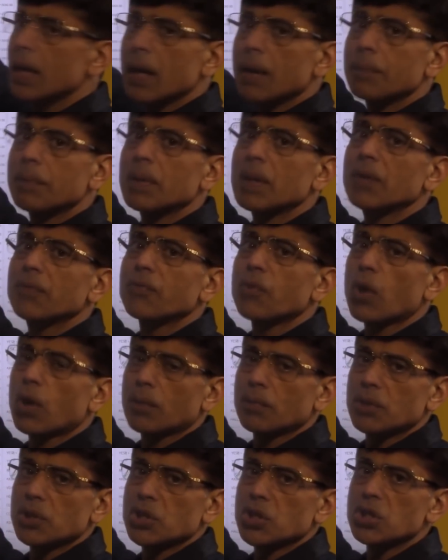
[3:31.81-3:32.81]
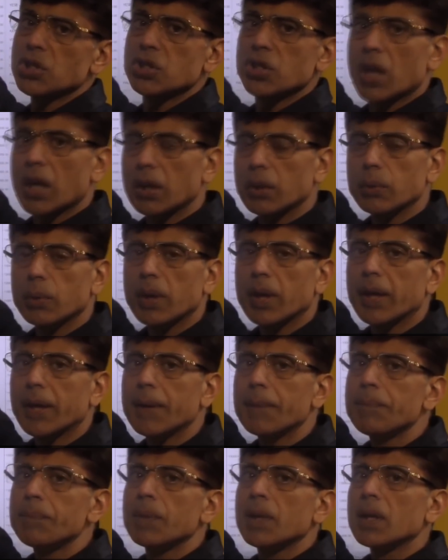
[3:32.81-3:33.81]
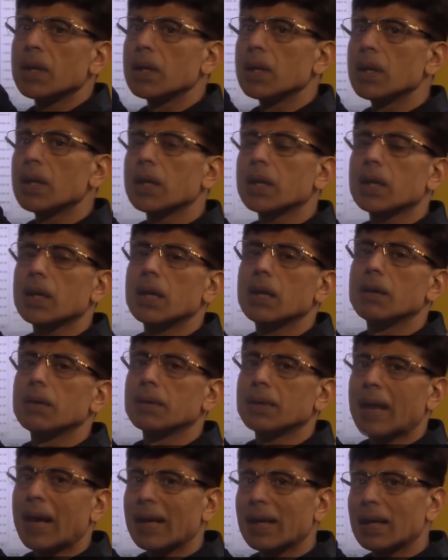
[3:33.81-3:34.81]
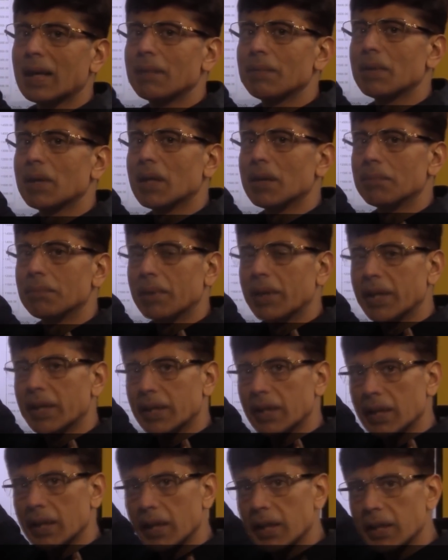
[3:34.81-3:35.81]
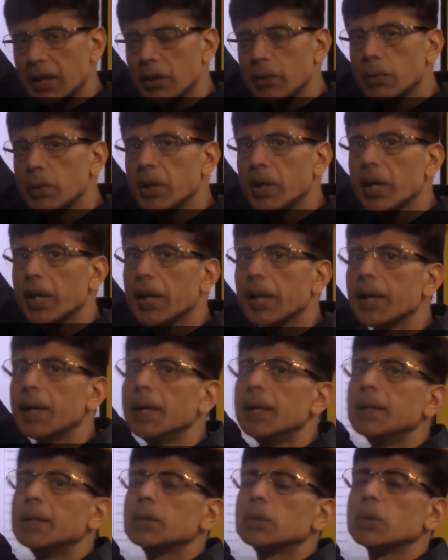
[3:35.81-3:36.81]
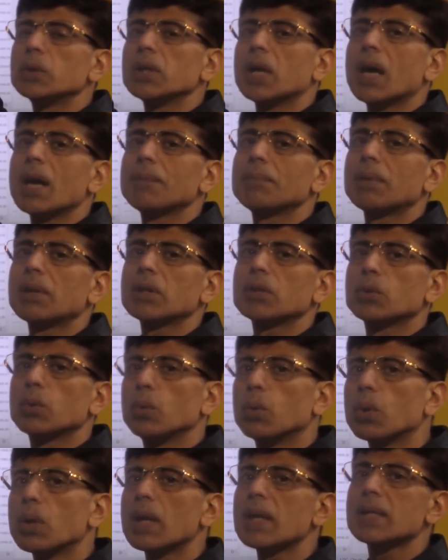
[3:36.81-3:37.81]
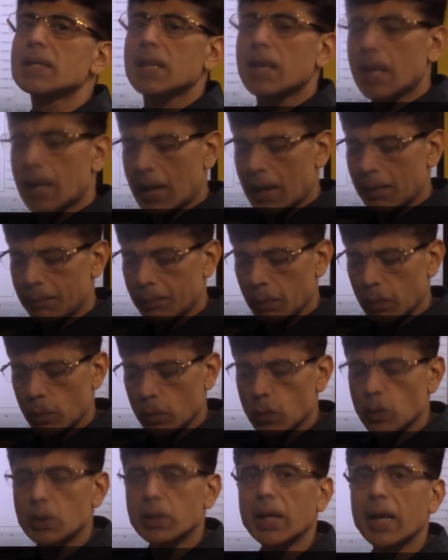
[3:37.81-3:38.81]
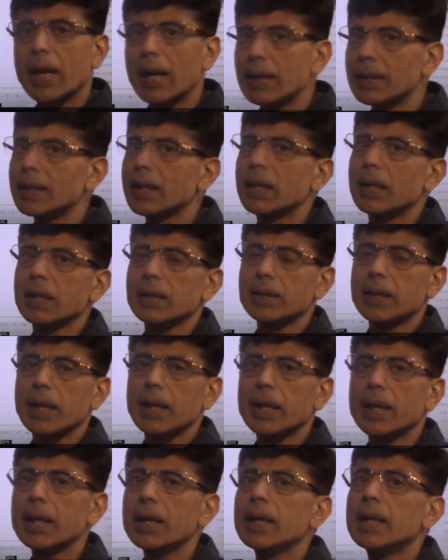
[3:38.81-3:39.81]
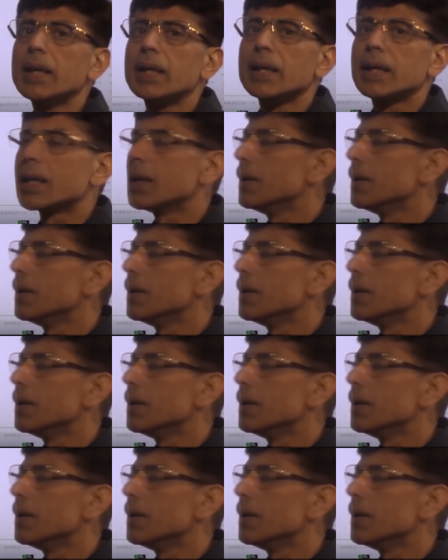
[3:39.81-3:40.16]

अभी फॉर्मेशन चालू है ये कैंडल अभी कंप्लीट नहीं हुई है तो यहाँ पर थोड़ा सा आप लोगों को ध्यान ये रखना है कि